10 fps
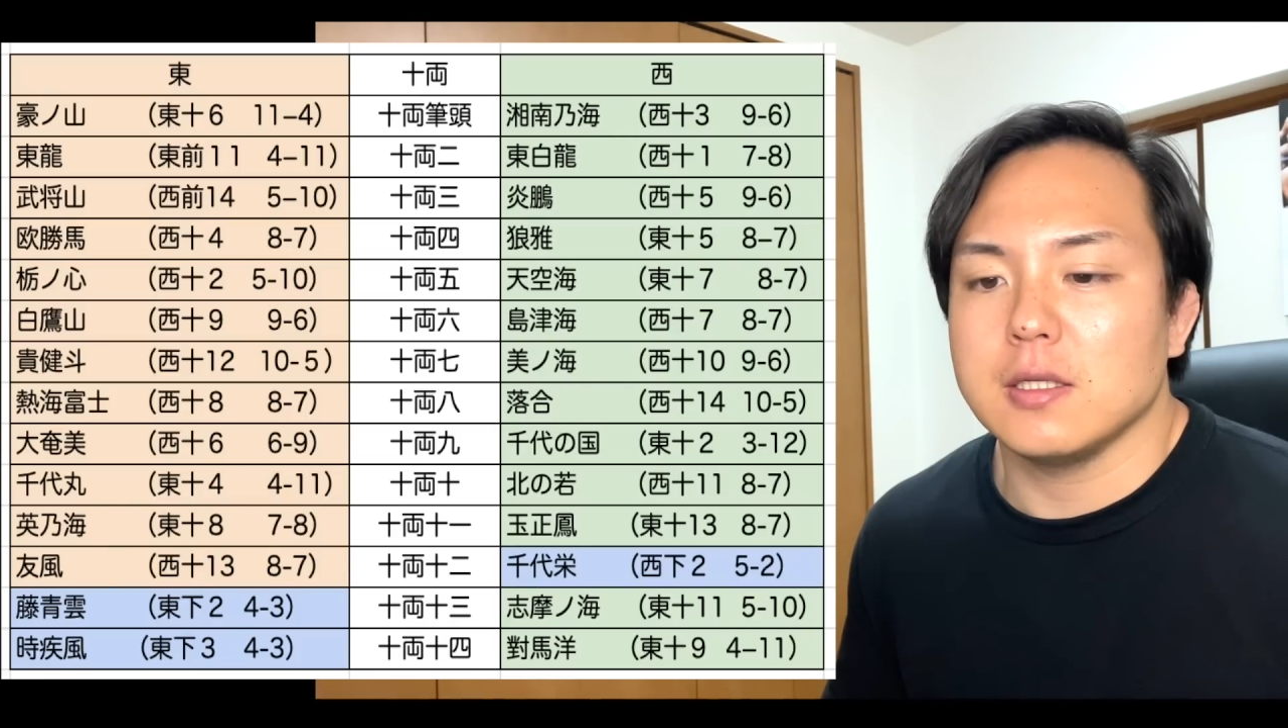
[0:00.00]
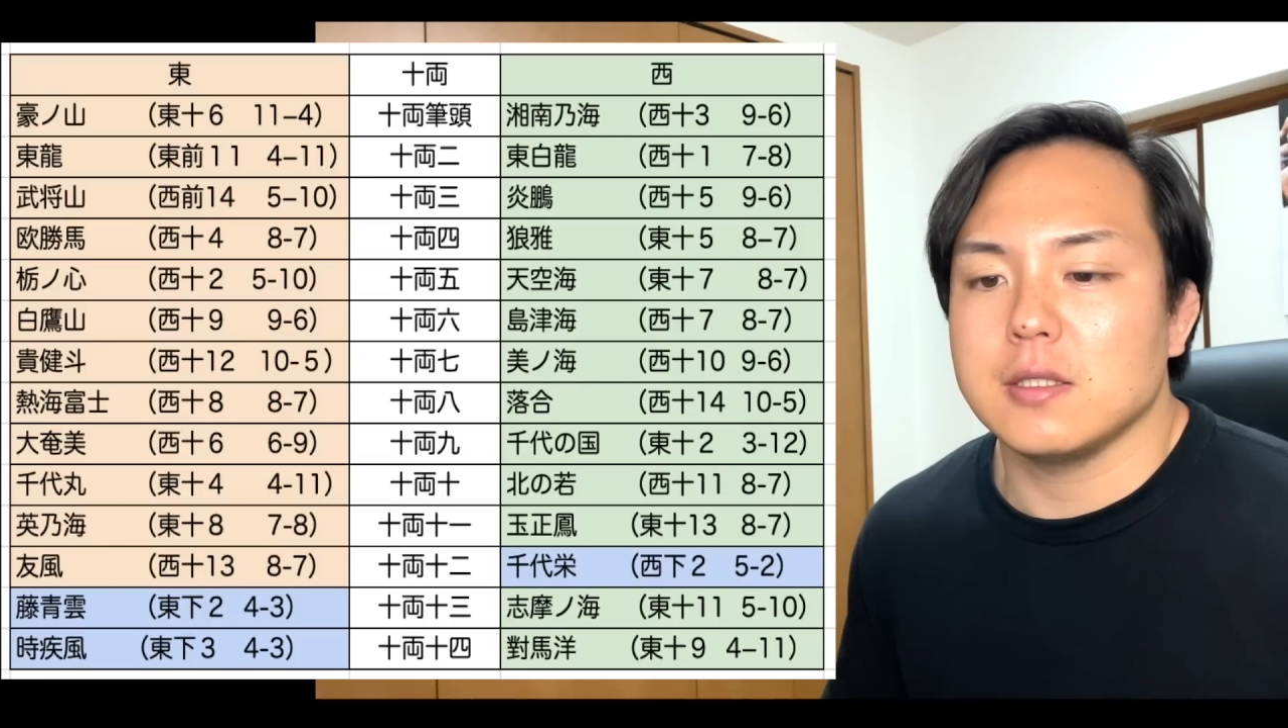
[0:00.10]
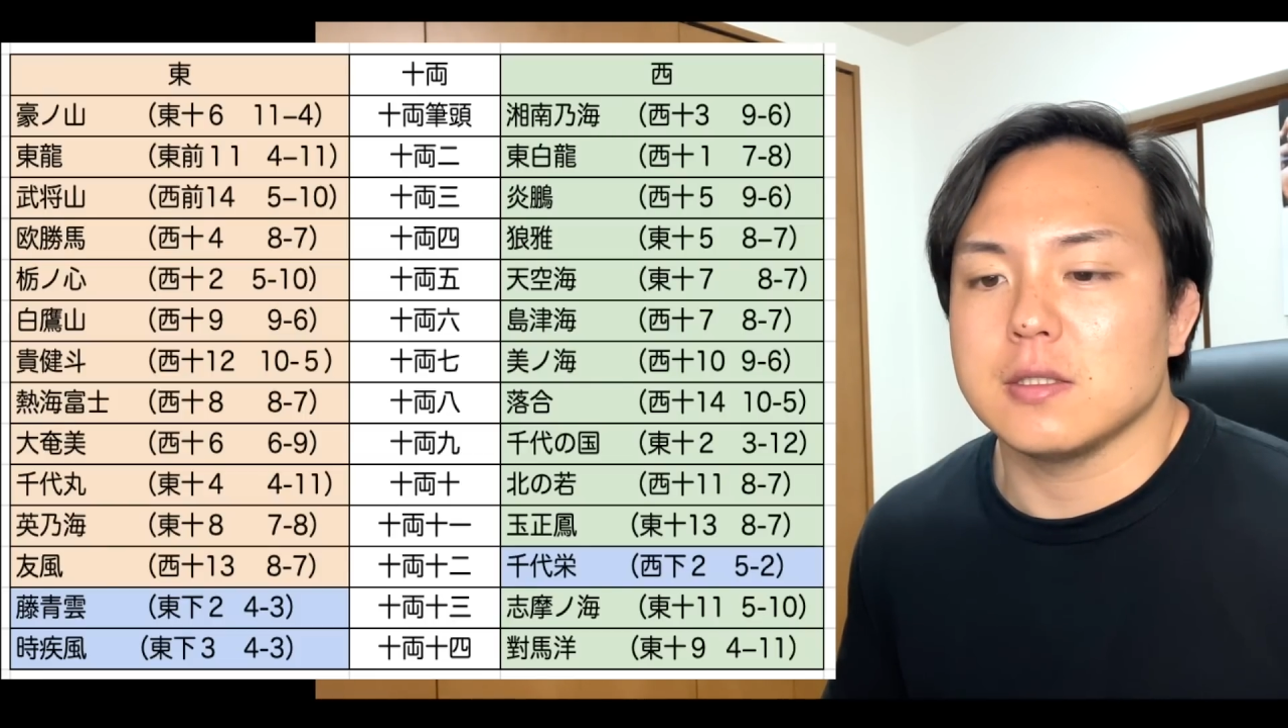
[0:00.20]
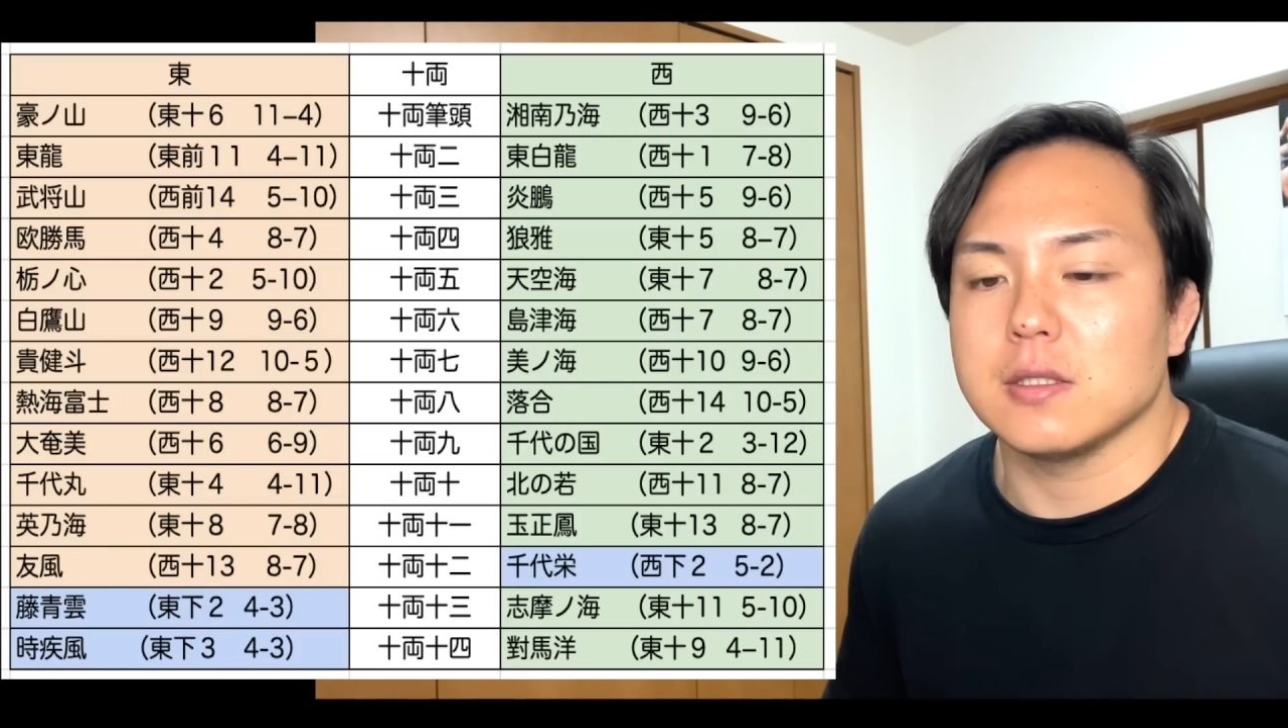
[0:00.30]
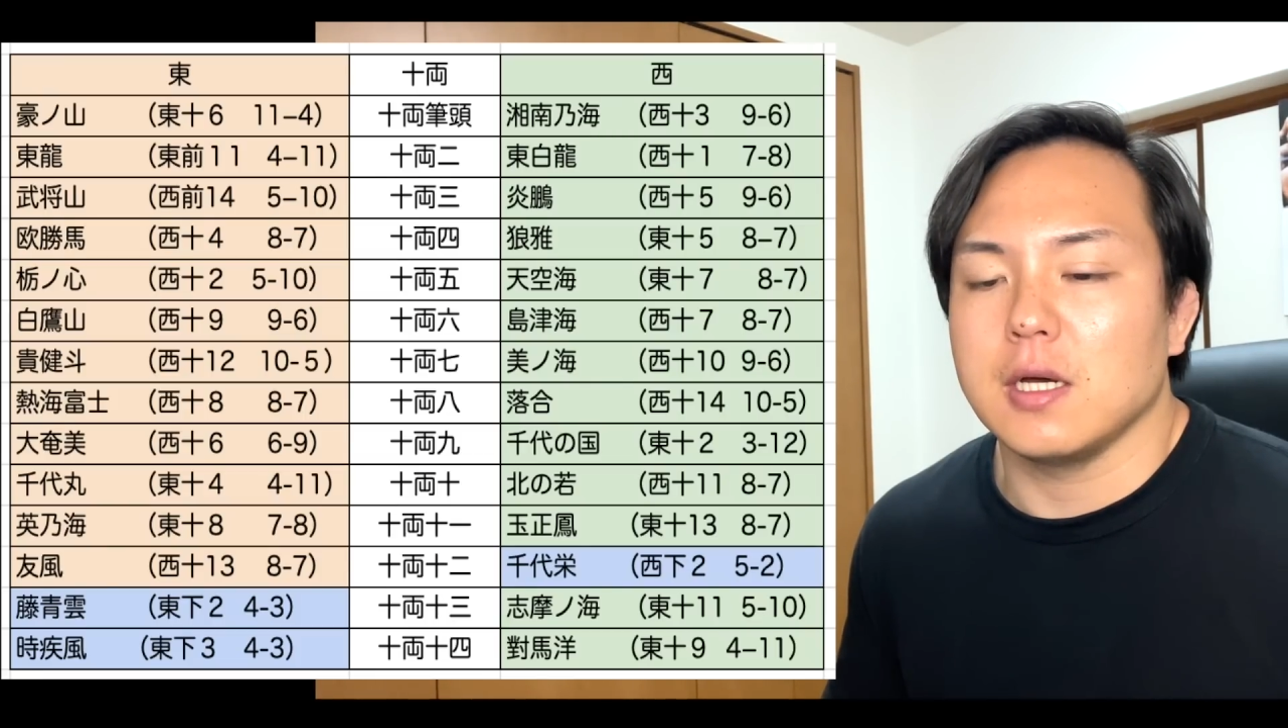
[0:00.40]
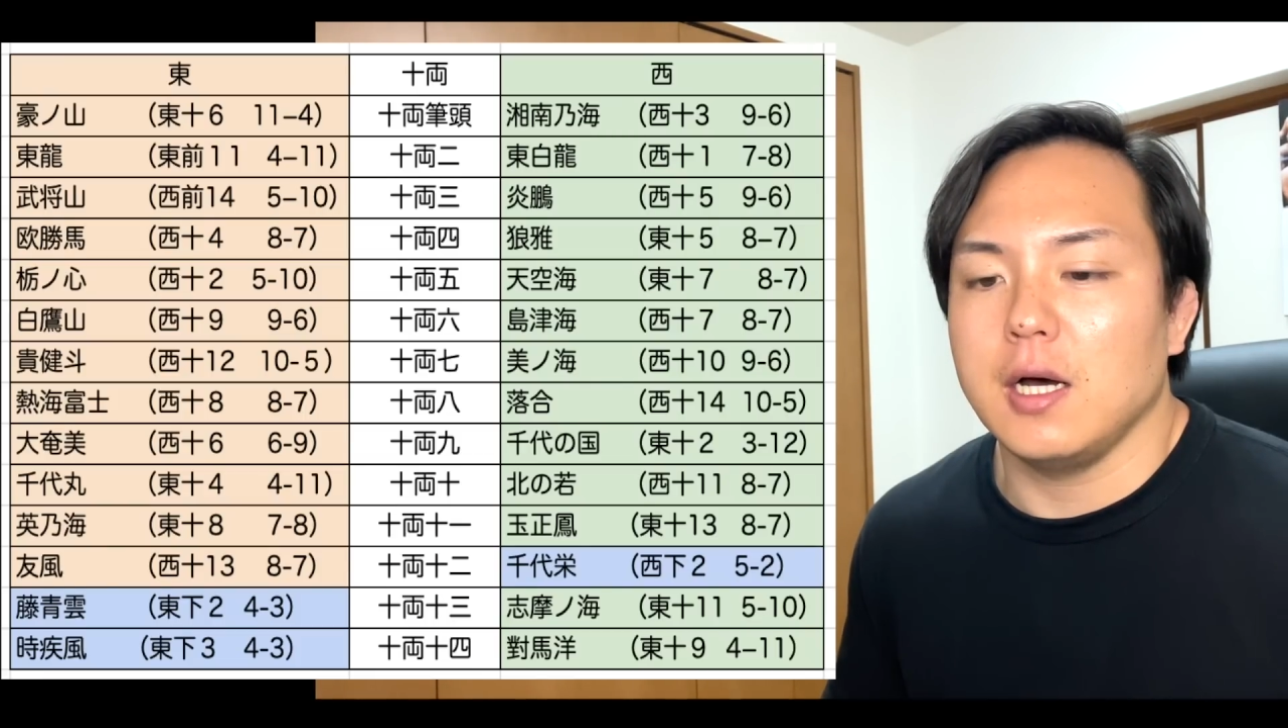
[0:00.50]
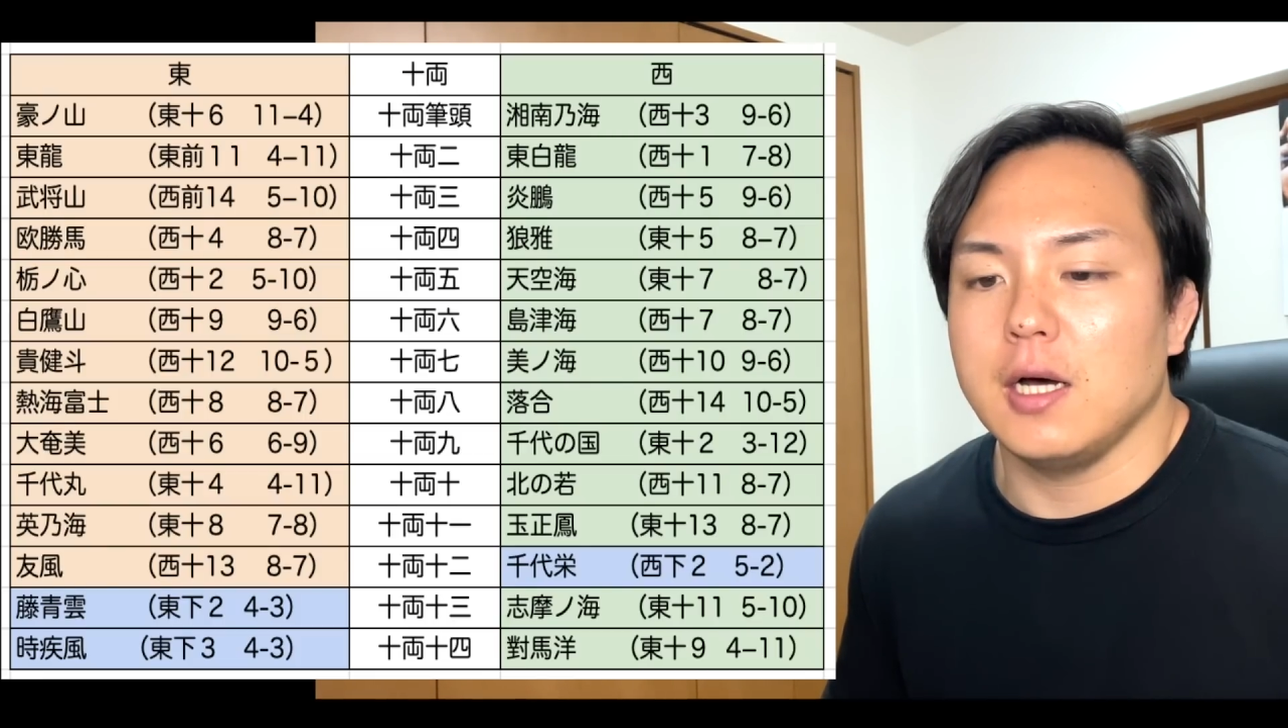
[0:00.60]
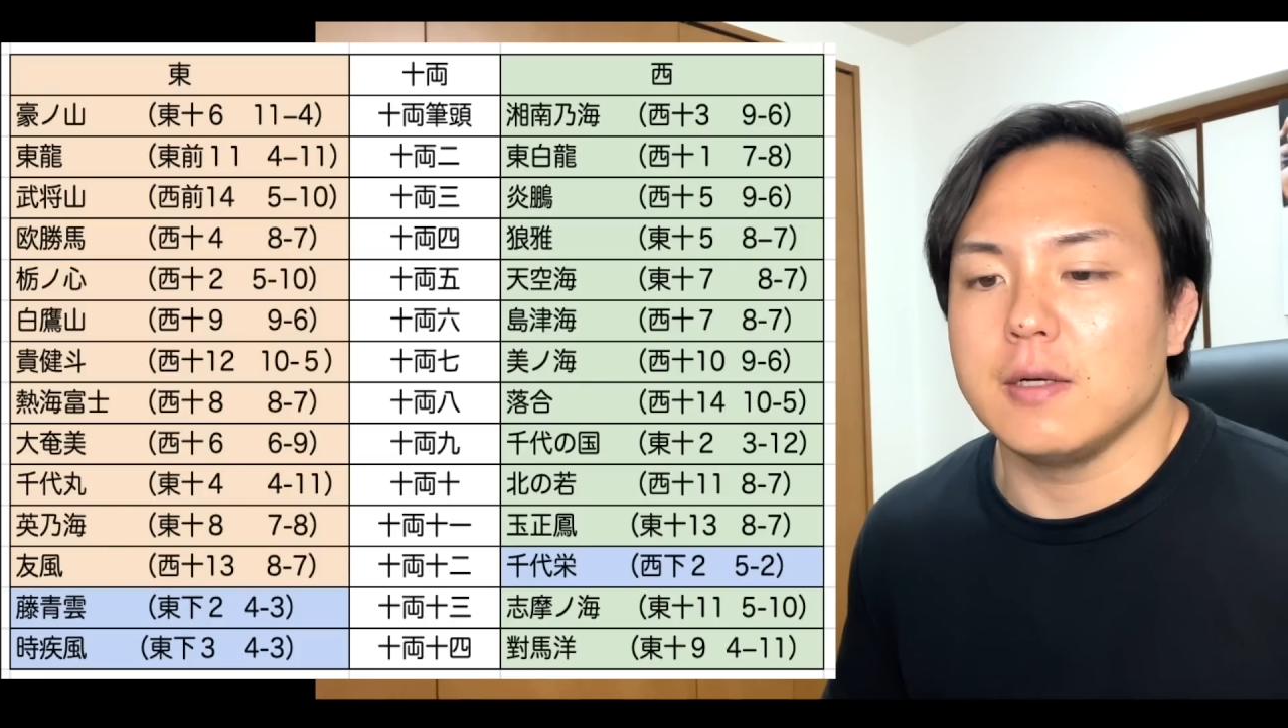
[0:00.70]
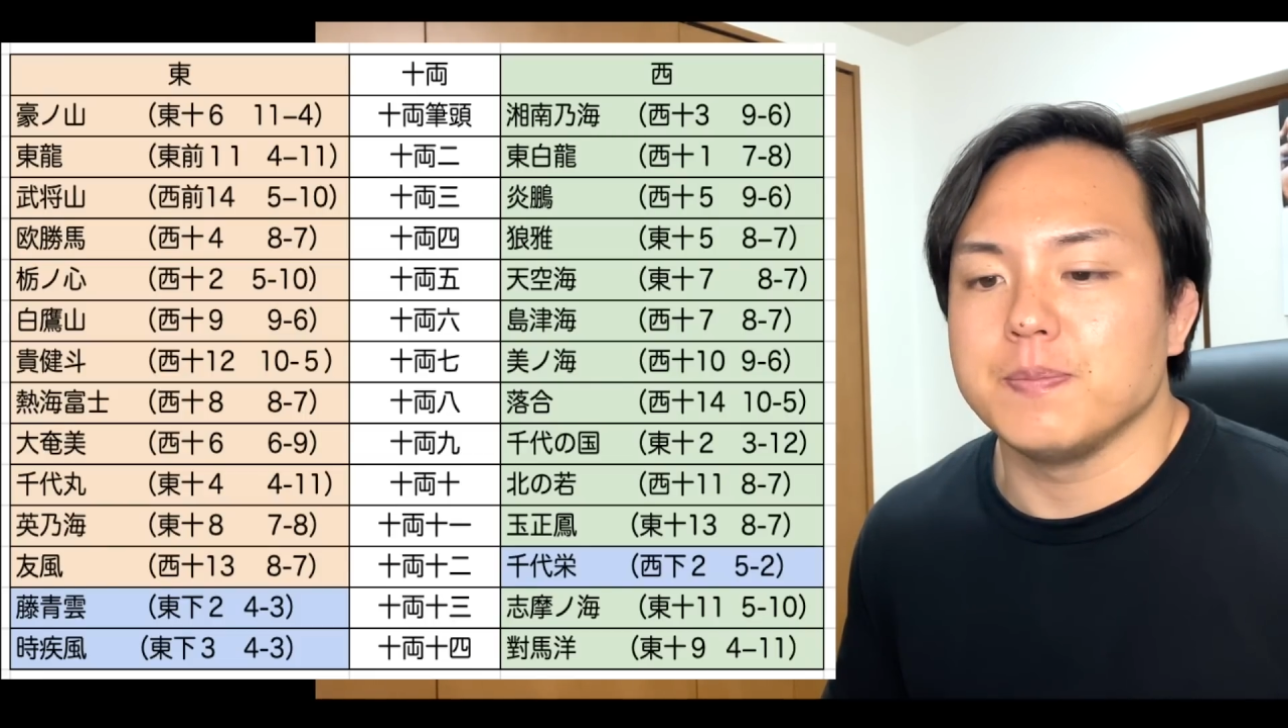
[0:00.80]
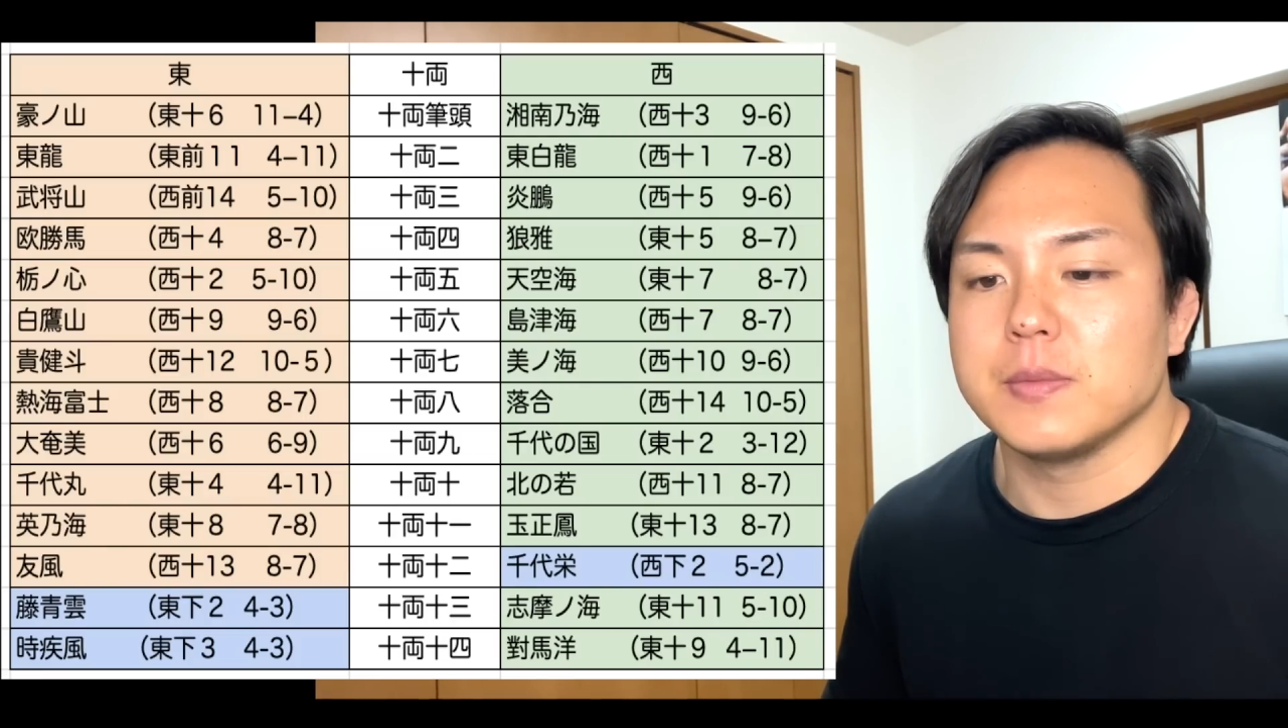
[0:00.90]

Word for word: すが